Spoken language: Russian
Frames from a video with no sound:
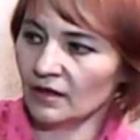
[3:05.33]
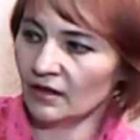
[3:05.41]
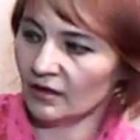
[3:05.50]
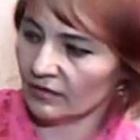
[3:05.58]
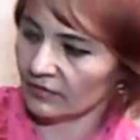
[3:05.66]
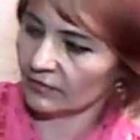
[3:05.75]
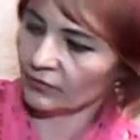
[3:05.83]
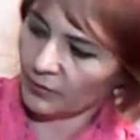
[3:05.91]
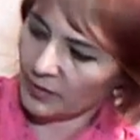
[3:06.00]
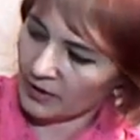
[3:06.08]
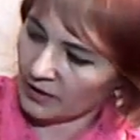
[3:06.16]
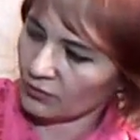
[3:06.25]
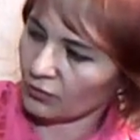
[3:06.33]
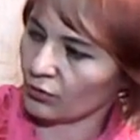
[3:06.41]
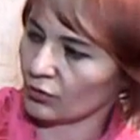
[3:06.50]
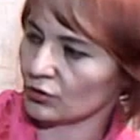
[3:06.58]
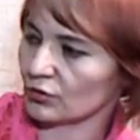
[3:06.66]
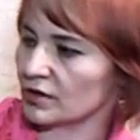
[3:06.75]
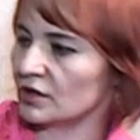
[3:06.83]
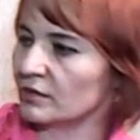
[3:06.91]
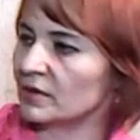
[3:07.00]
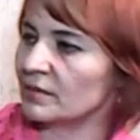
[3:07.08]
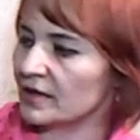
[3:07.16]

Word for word: И убери эту кошку. Зачем ты